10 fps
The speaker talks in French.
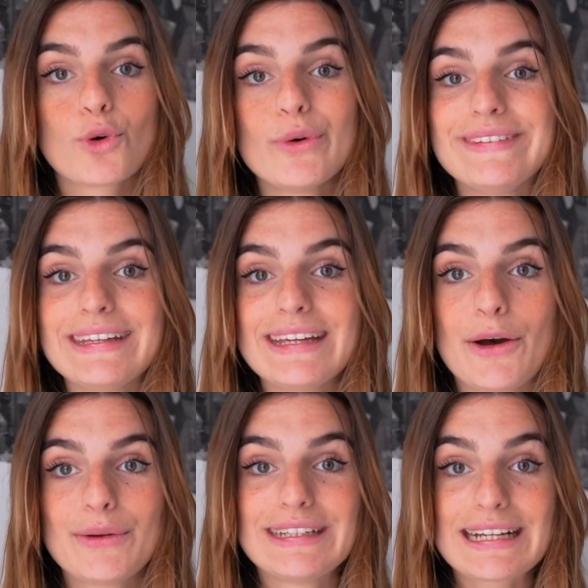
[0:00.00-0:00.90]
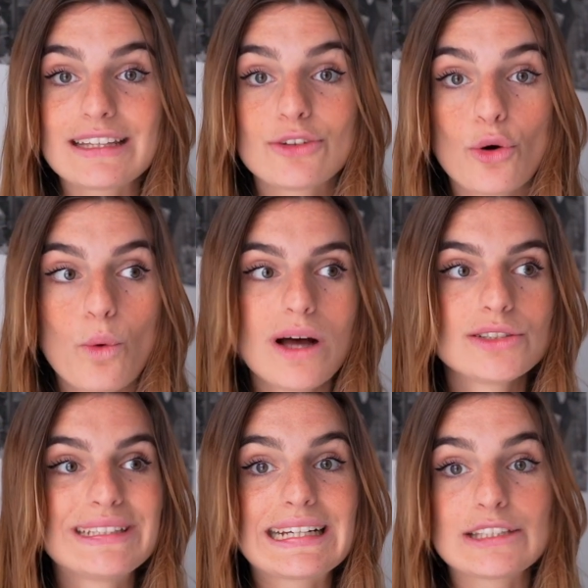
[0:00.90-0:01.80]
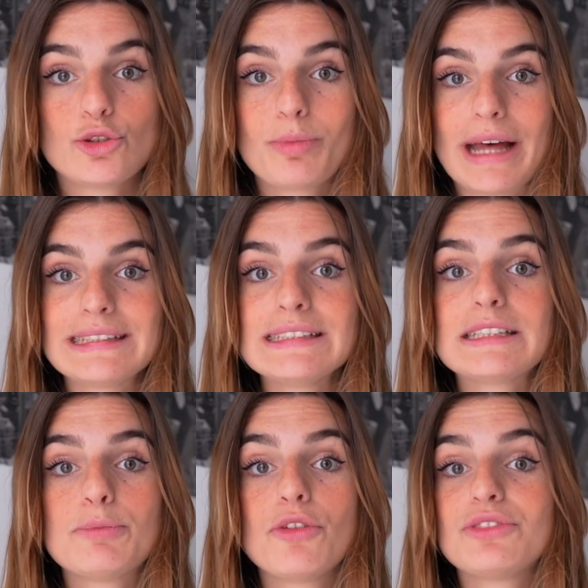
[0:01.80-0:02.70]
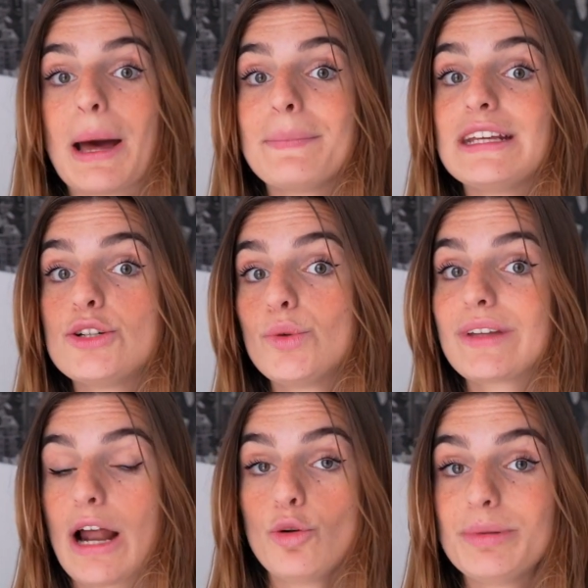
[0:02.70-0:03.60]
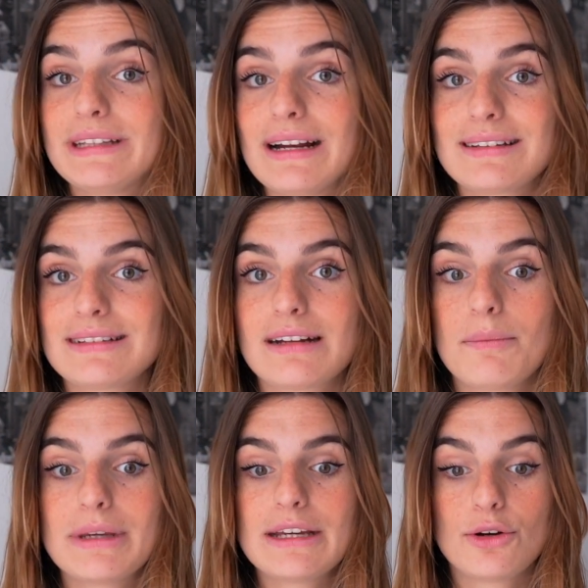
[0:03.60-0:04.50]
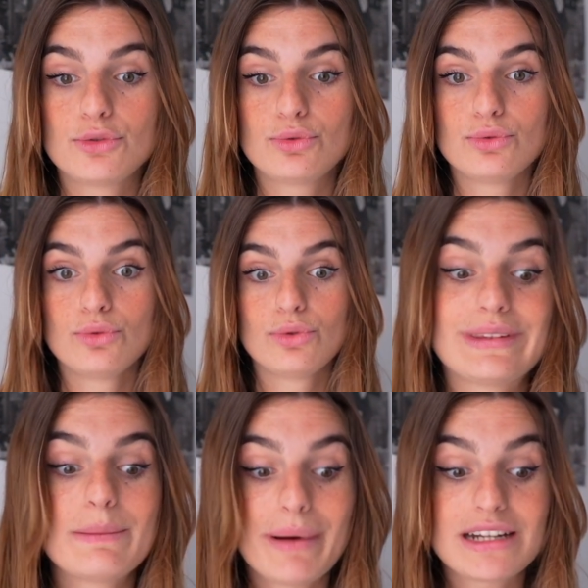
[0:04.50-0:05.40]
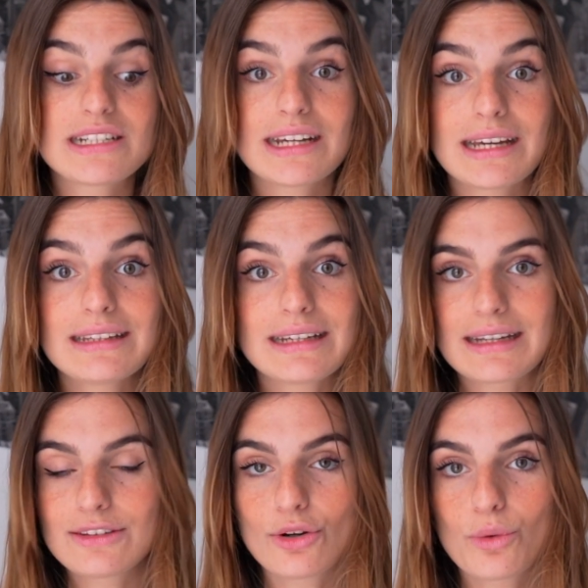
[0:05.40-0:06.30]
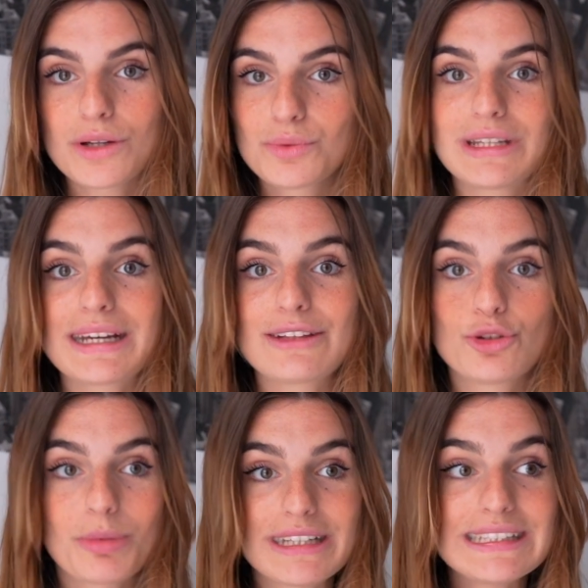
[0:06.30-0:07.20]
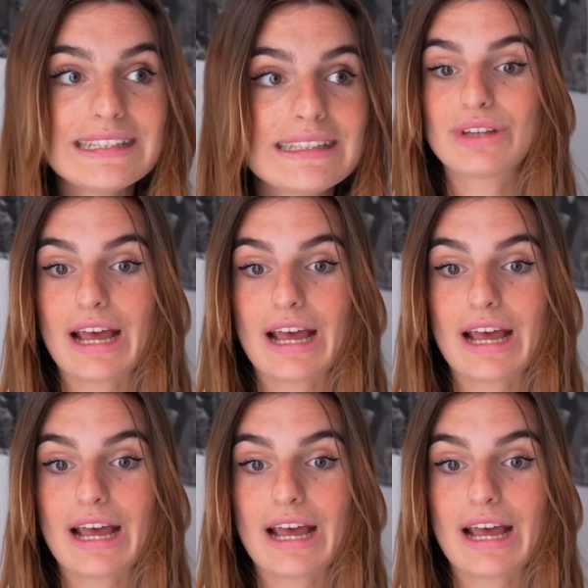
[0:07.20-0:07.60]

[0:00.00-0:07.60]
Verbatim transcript: causer euh, des crises d'angoisse, des crises de panique qui peuvent t'amener jusqu'à l'hôpital si jamais euh, tu sais pas gérer des crises d'angoisse ou des crises de panique,